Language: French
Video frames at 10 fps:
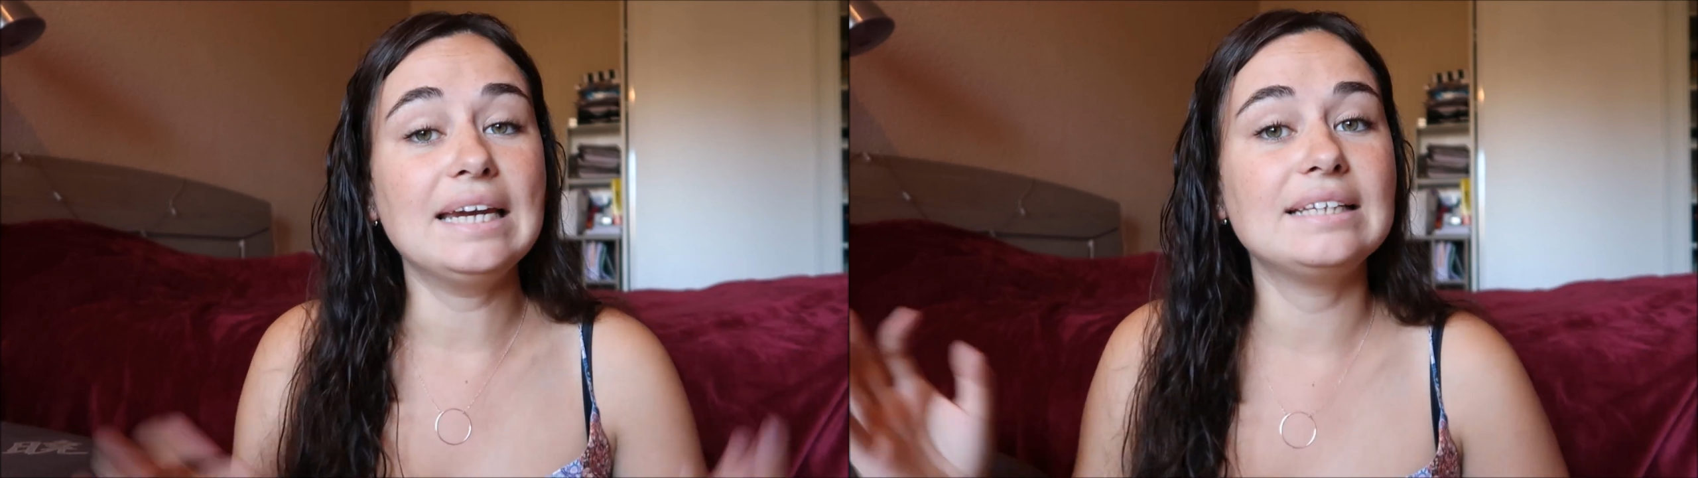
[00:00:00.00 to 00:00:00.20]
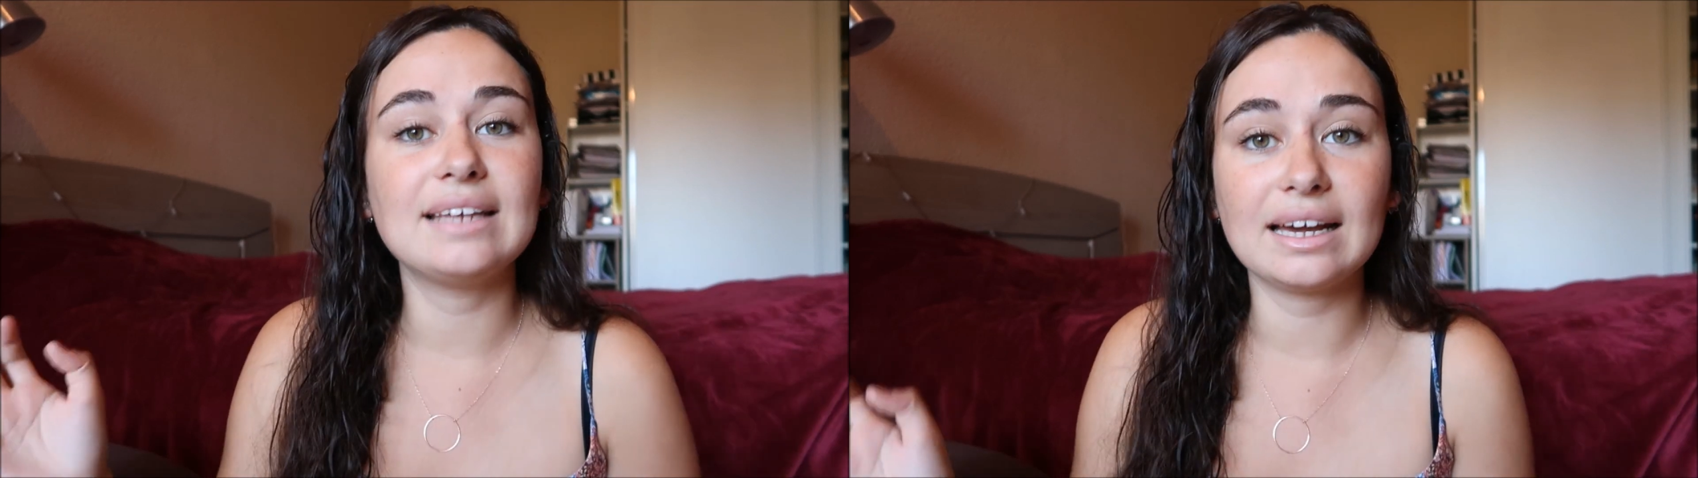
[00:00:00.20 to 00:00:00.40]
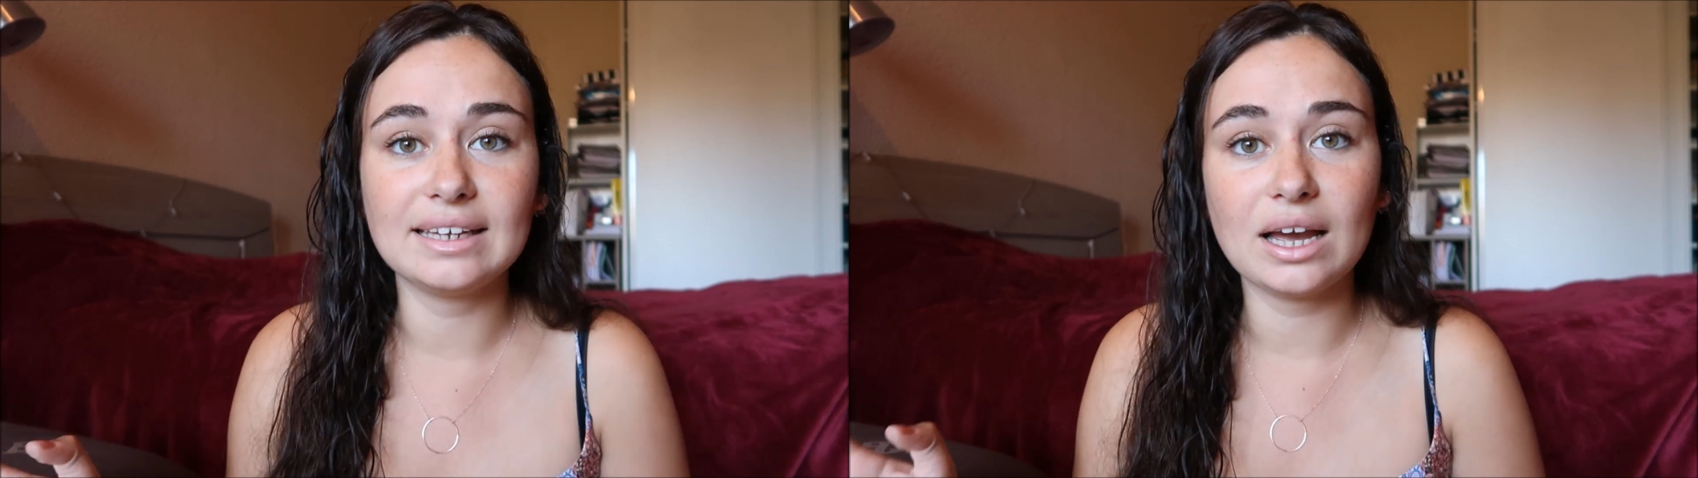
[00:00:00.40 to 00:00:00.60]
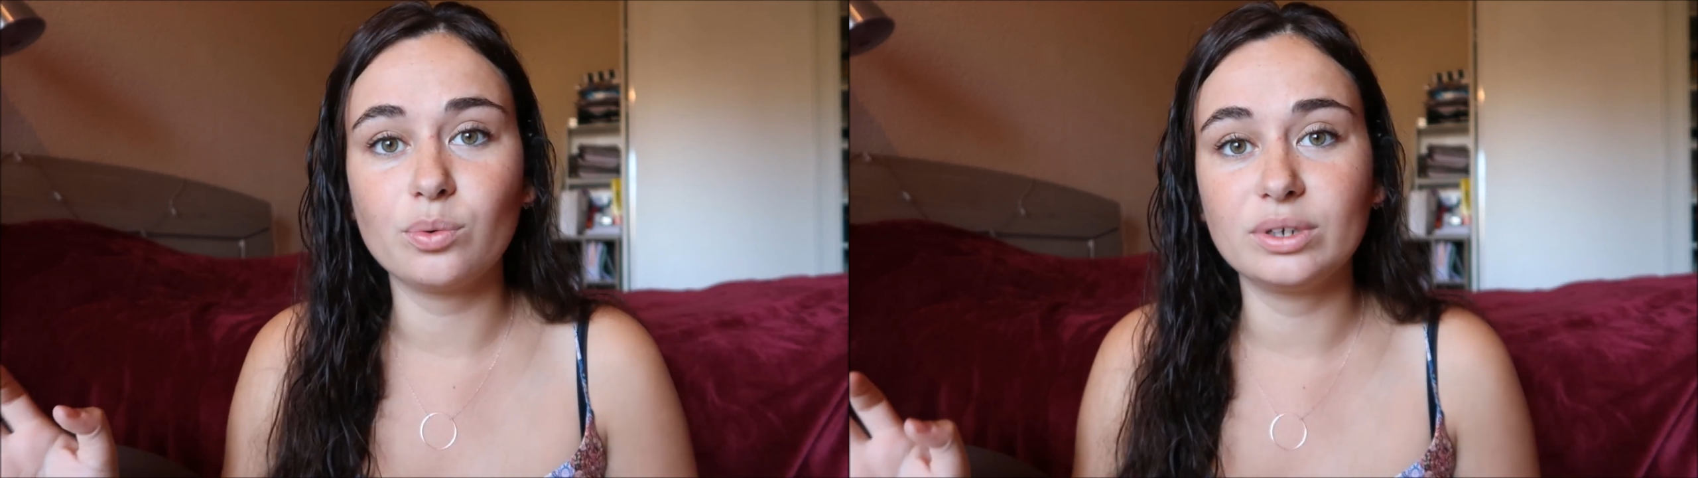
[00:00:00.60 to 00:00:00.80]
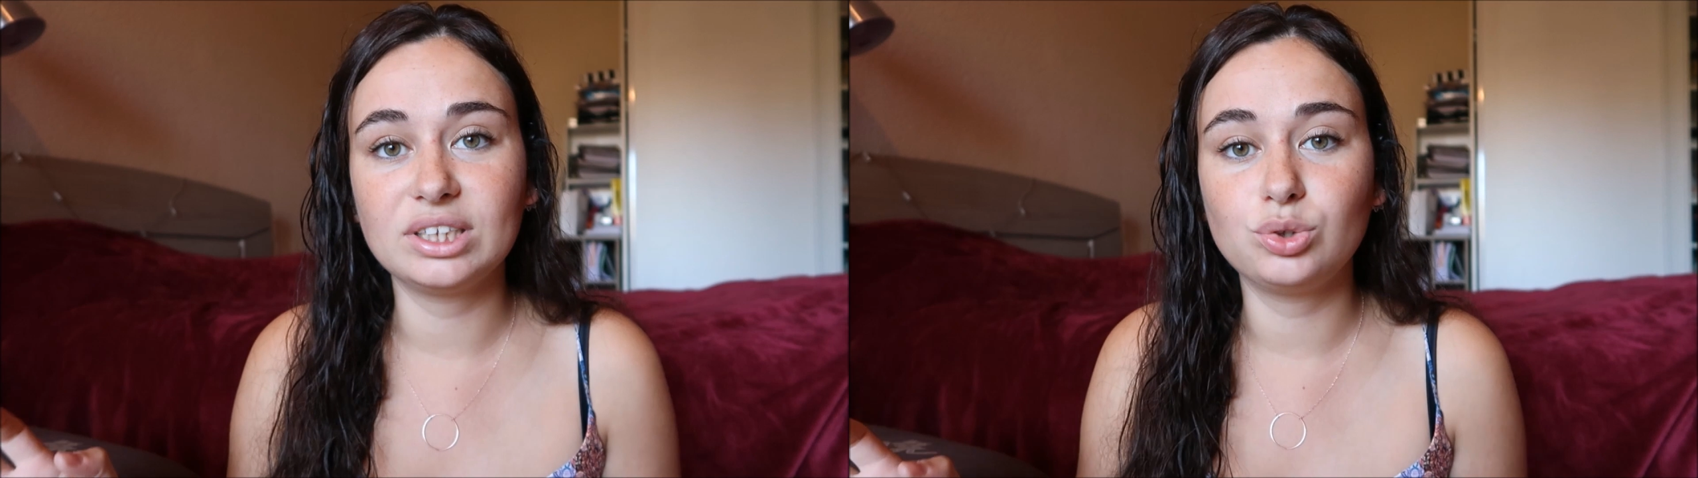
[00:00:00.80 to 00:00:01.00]
et les
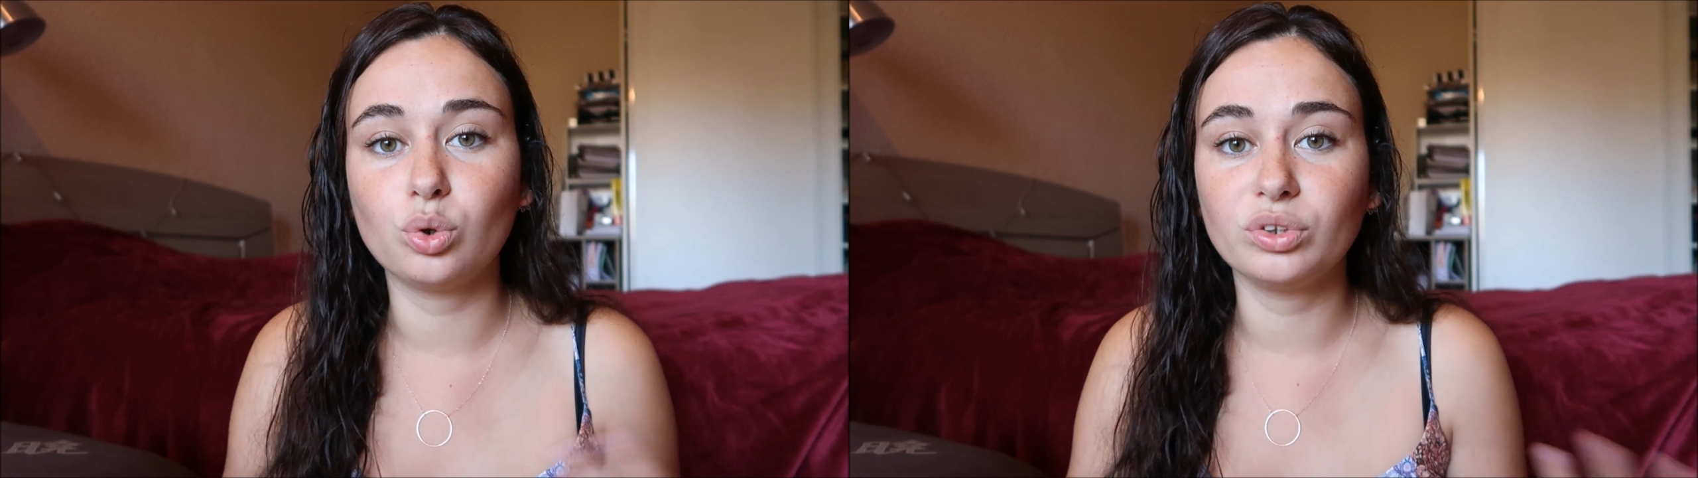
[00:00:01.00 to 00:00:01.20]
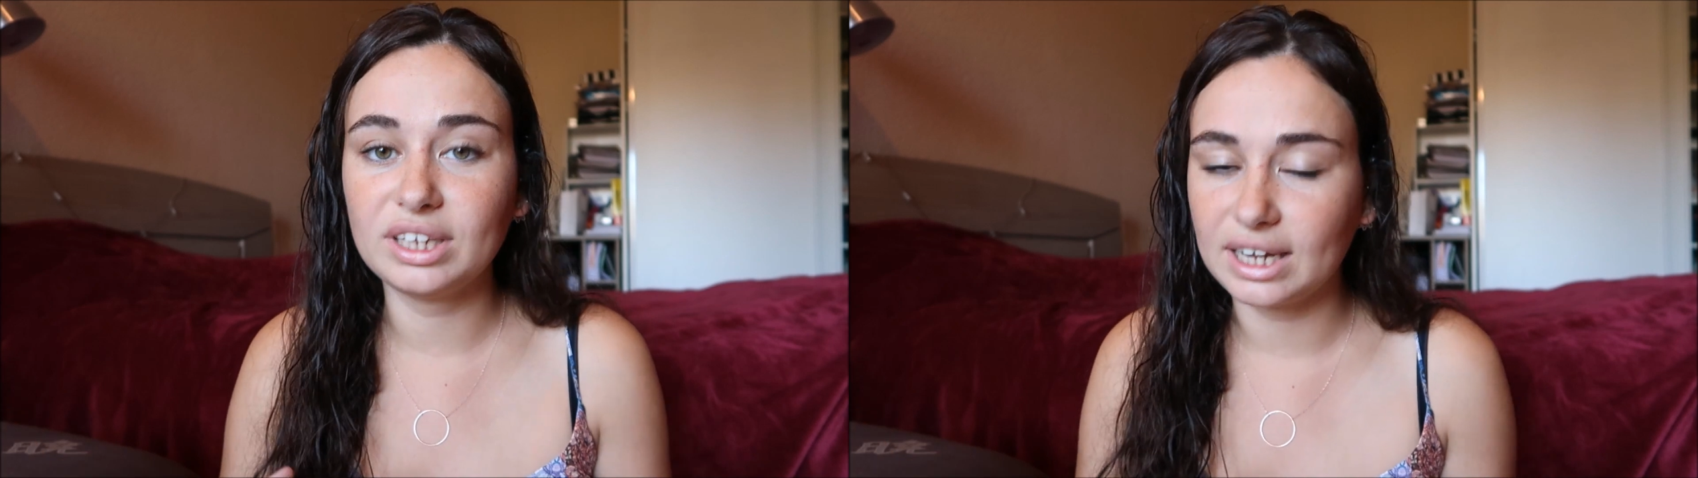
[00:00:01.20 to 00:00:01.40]
dernières ont été tournées